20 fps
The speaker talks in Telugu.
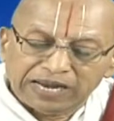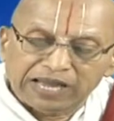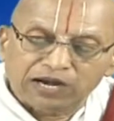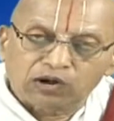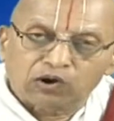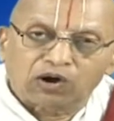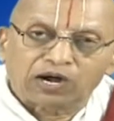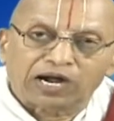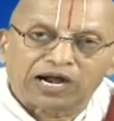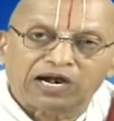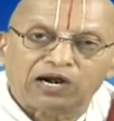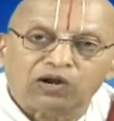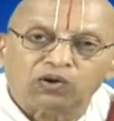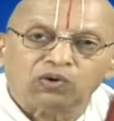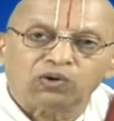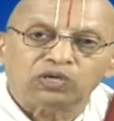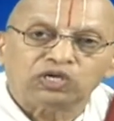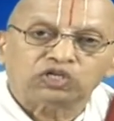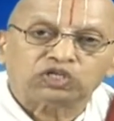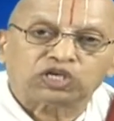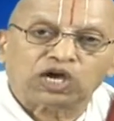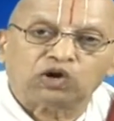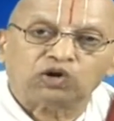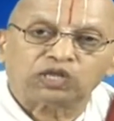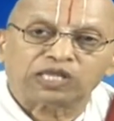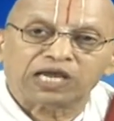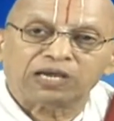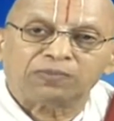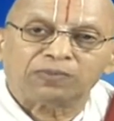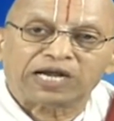నేను ఒకళ్ళు
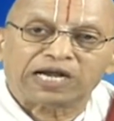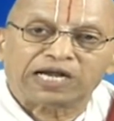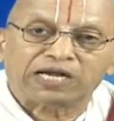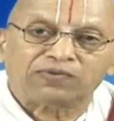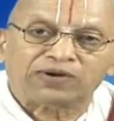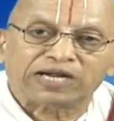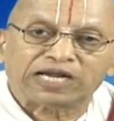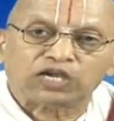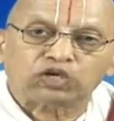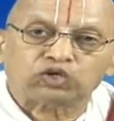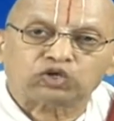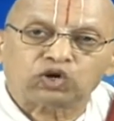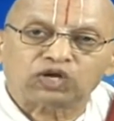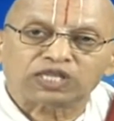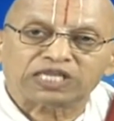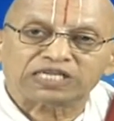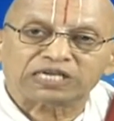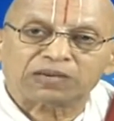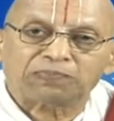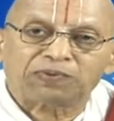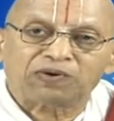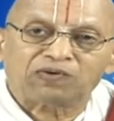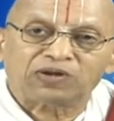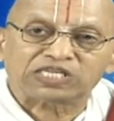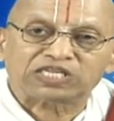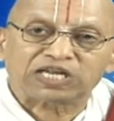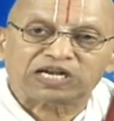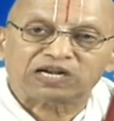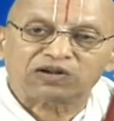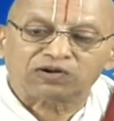సహృదయమైనటువంటి యశోద
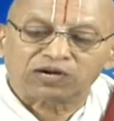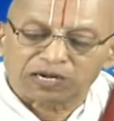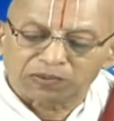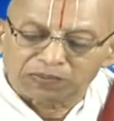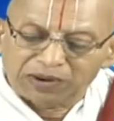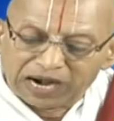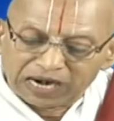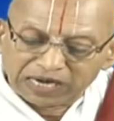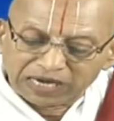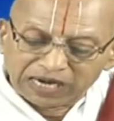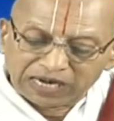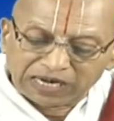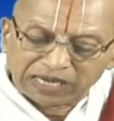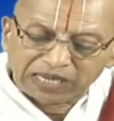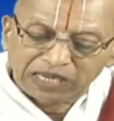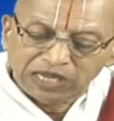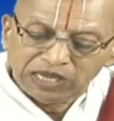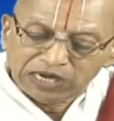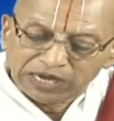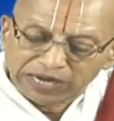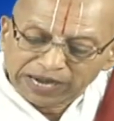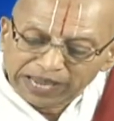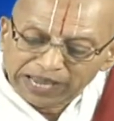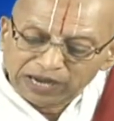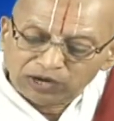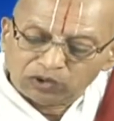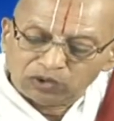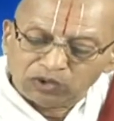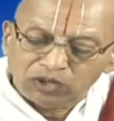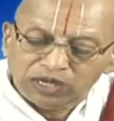చెప్పవలసినటువంటి మాటల్ని
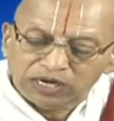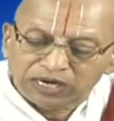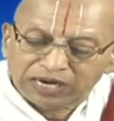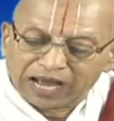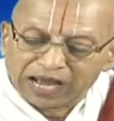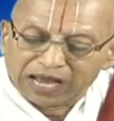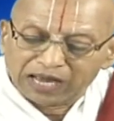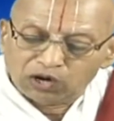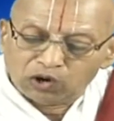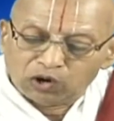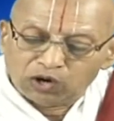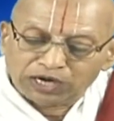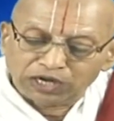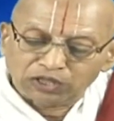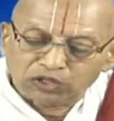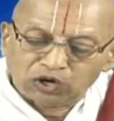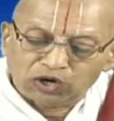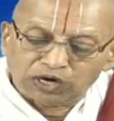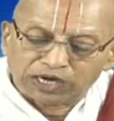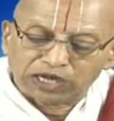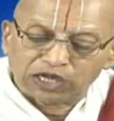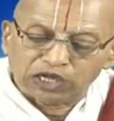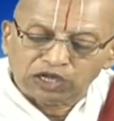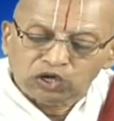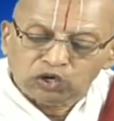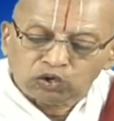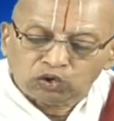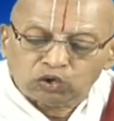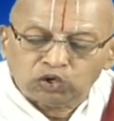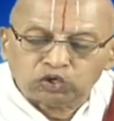నేను నా నోటితోటి
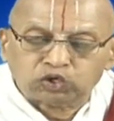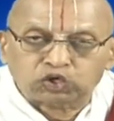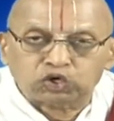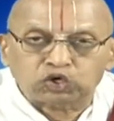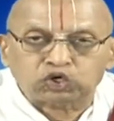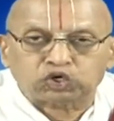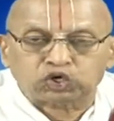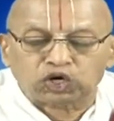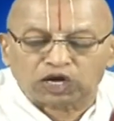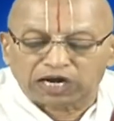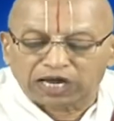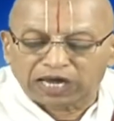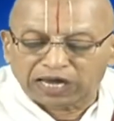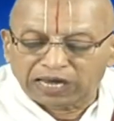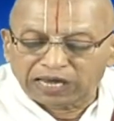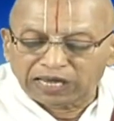కూతుసొల్ల